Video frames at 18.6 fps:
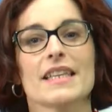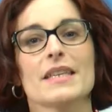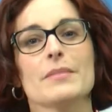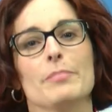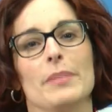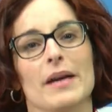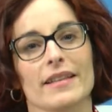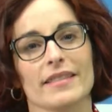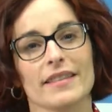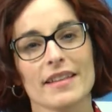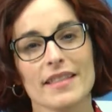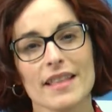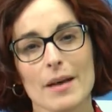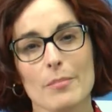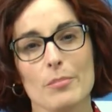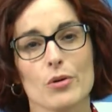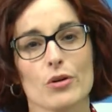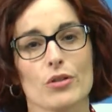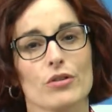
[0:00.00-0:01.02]

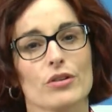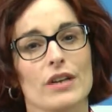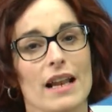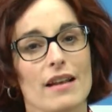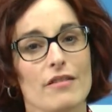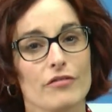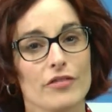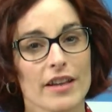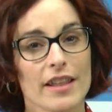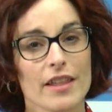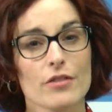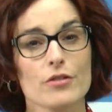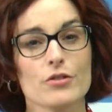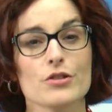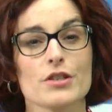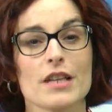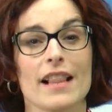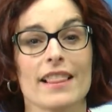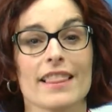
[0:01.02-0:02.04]
impartida por don
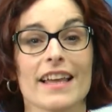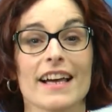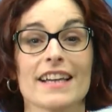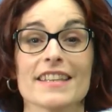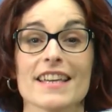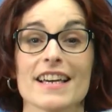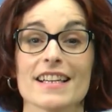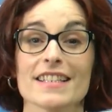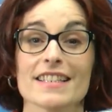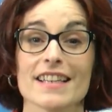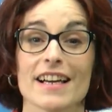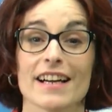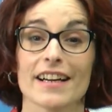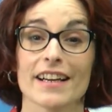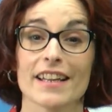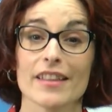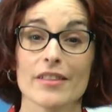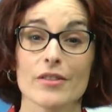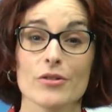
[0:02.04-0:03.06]
Alfredo Saldaña
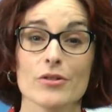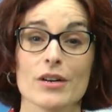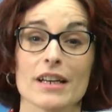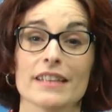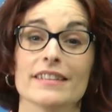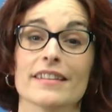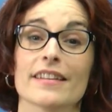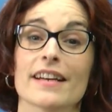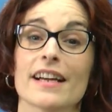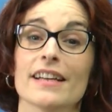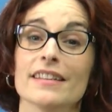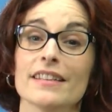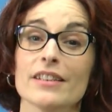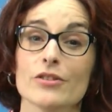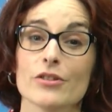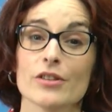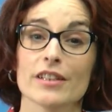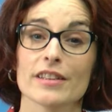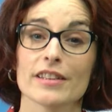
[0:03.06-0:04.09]
Sagredo,
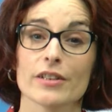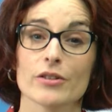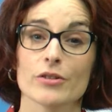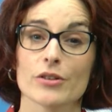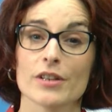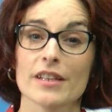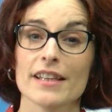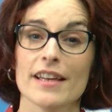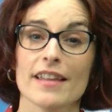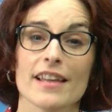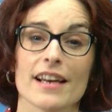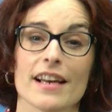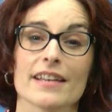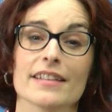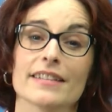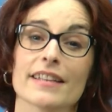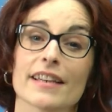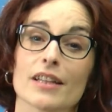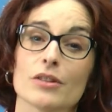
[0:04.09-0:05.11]
catedrático de Teoría de la
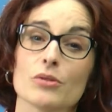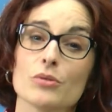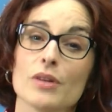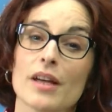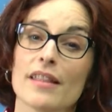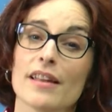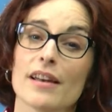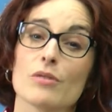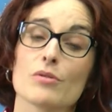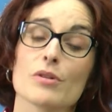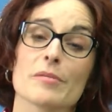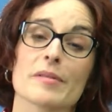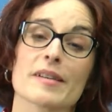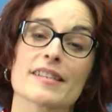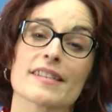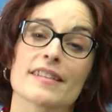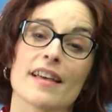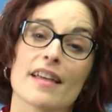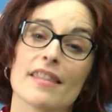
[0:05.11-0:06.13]
Literatura de la
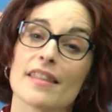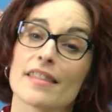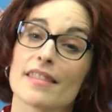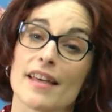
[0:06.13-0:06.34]
Universidad de